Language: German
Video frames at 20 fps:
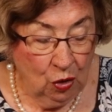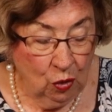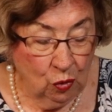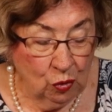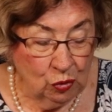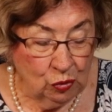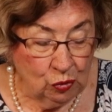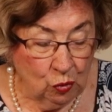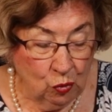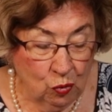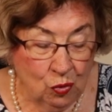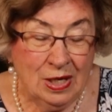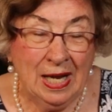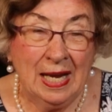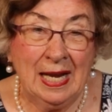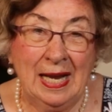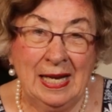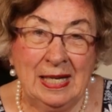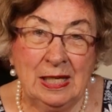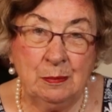und
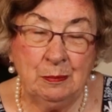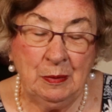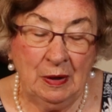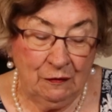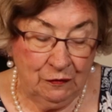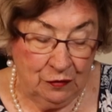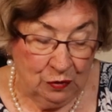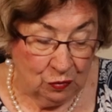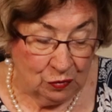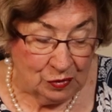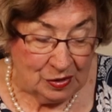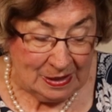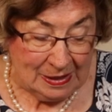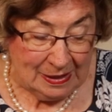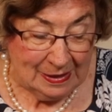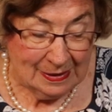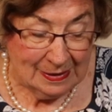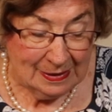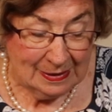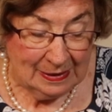unerreichbar für uns
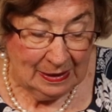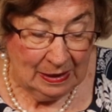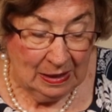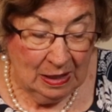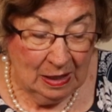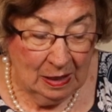ist,